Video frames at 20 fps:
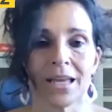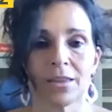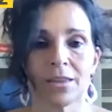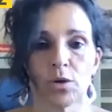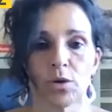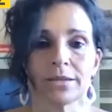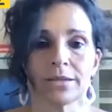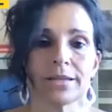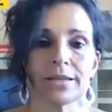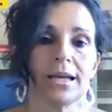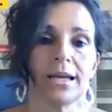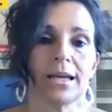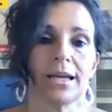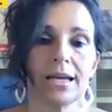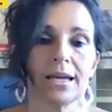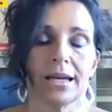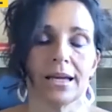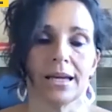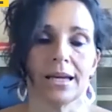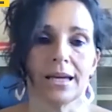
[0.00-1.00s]

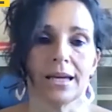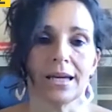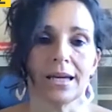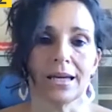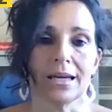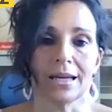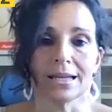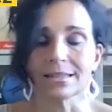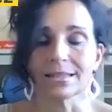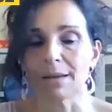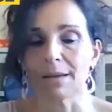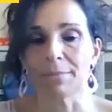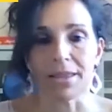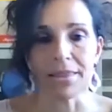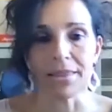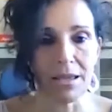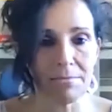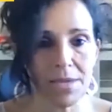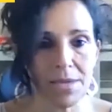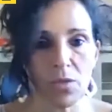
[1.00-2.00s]
Durante eh, esta
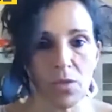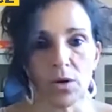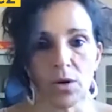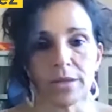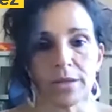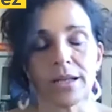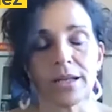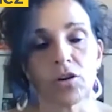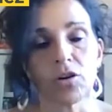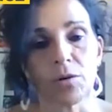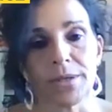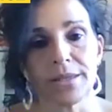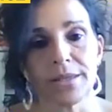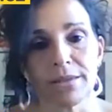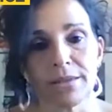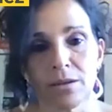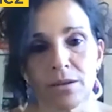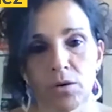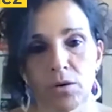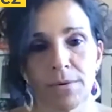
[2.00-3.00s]
pandemia, durante el
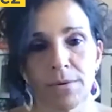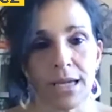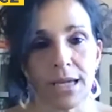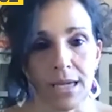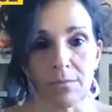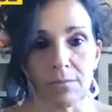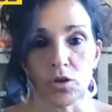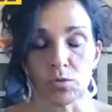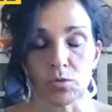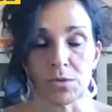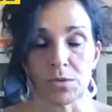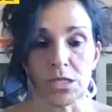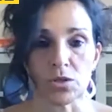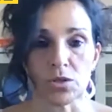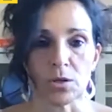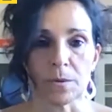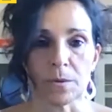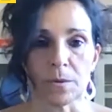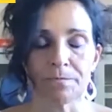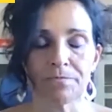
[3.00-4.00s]
COVID-19, ¿qué hemos
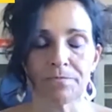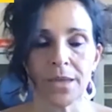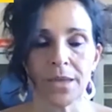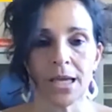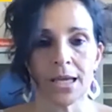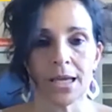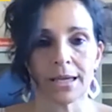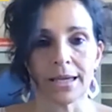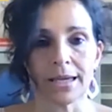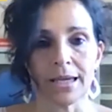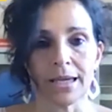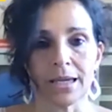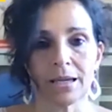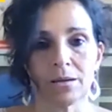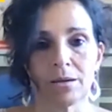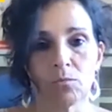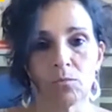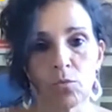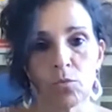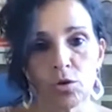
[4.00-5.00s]
visto?
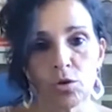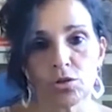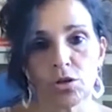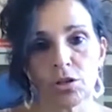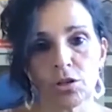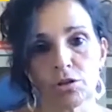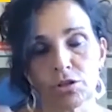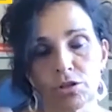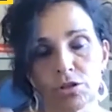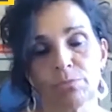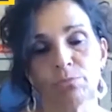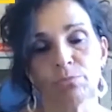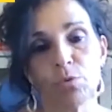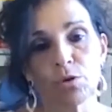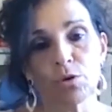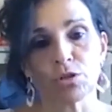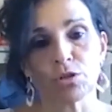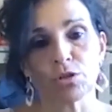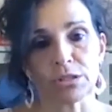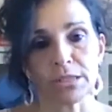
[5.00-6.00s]
Que muchos de los
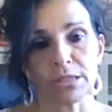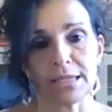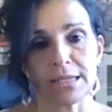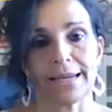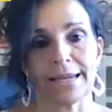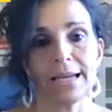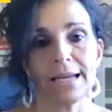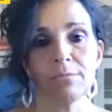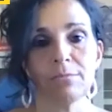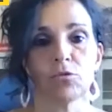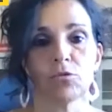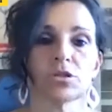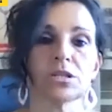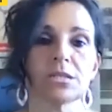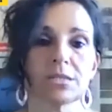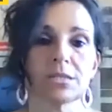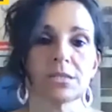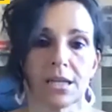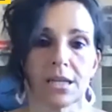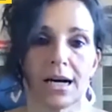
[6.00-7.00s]
impulsos que queríamos
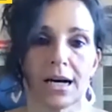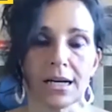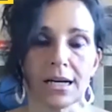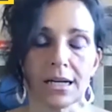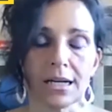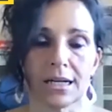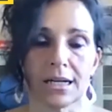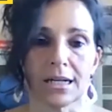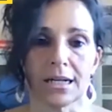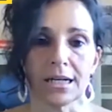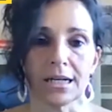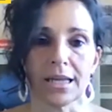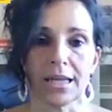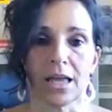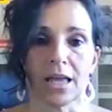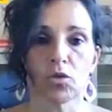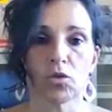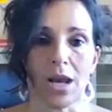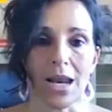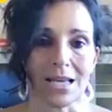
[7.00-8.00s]
estar eh,
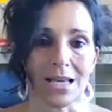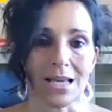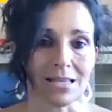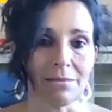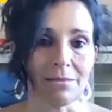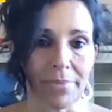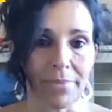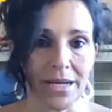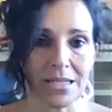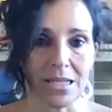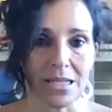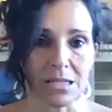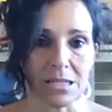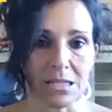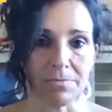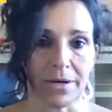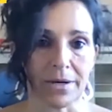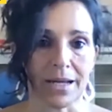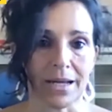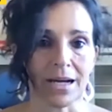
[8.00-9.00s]
dando a las empresas
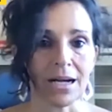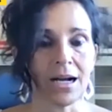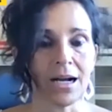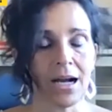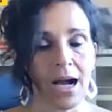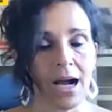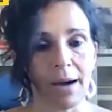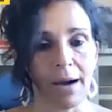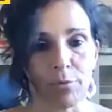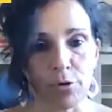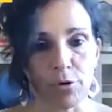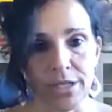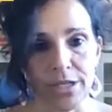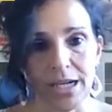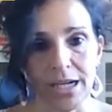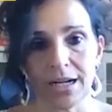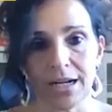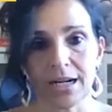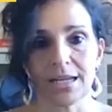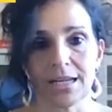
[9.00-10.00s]
para
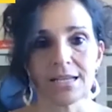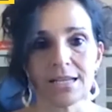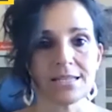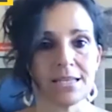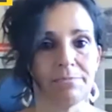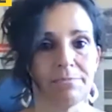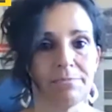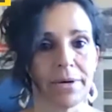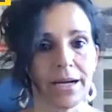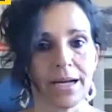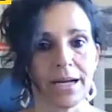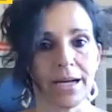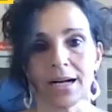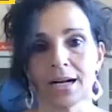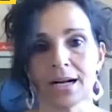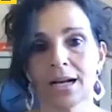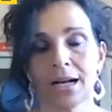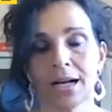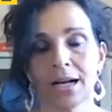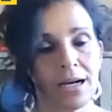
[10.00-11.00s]
apoyarles y para